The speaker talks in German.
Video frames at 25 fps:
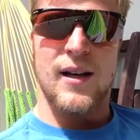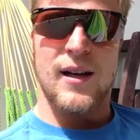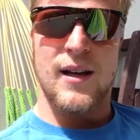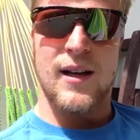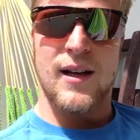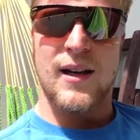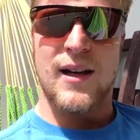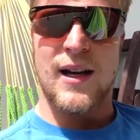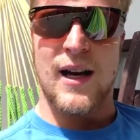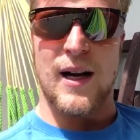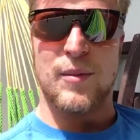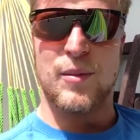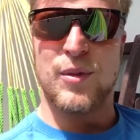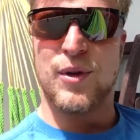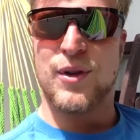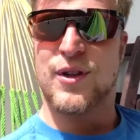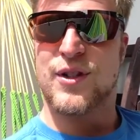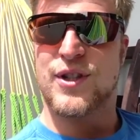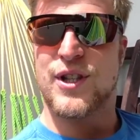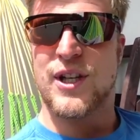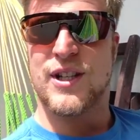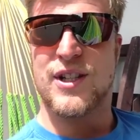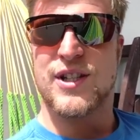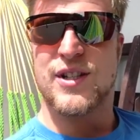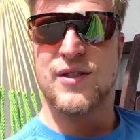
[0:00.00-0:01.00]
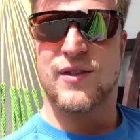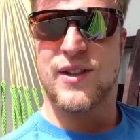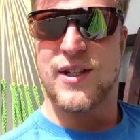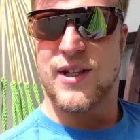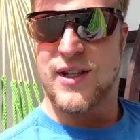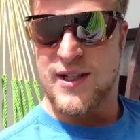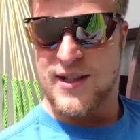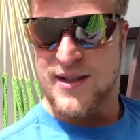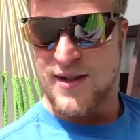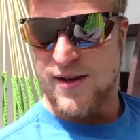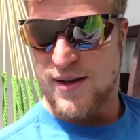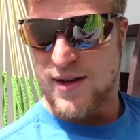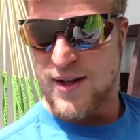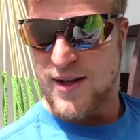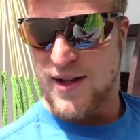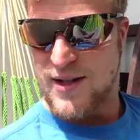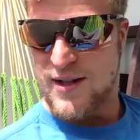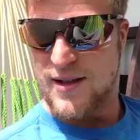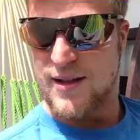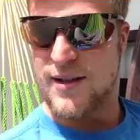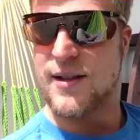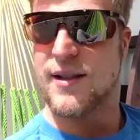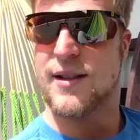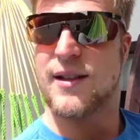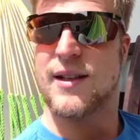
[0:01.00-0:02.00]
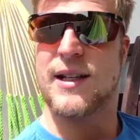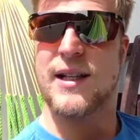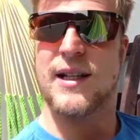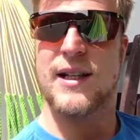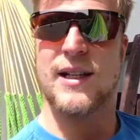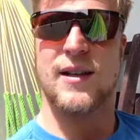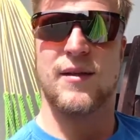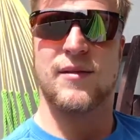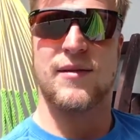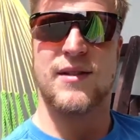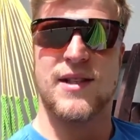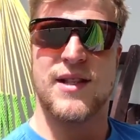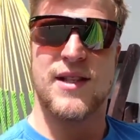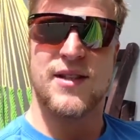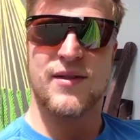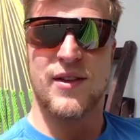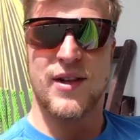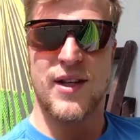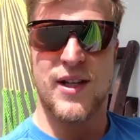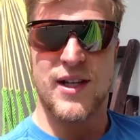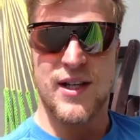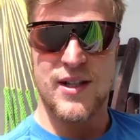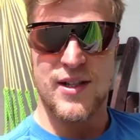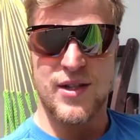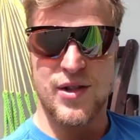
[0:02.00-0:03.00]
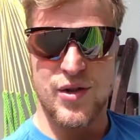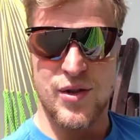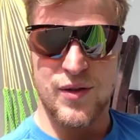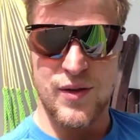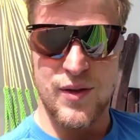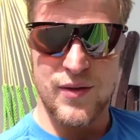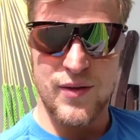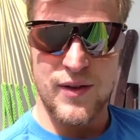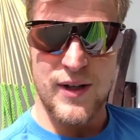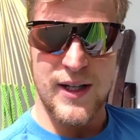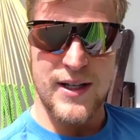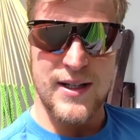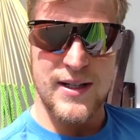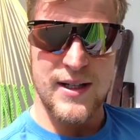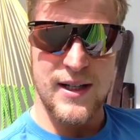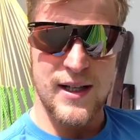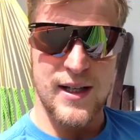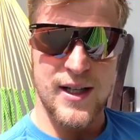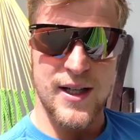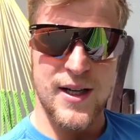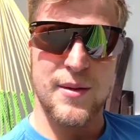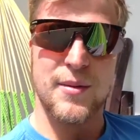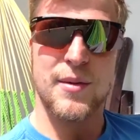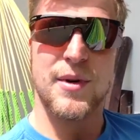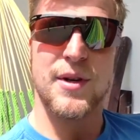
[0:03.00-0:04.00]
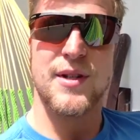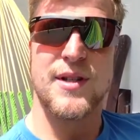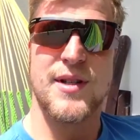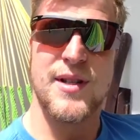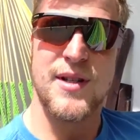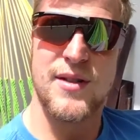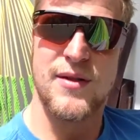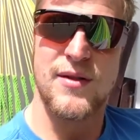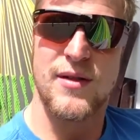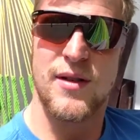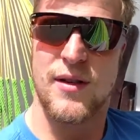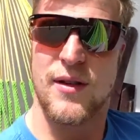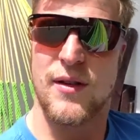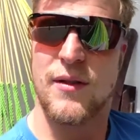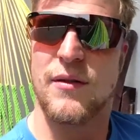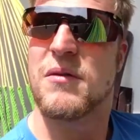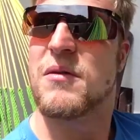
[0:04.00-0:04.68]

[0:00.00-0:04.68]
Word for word: In Hamburg scheint schon wieder die Sonne. Ähm, es ist zwar nicht ganz so schön wie Freitag, aber es ist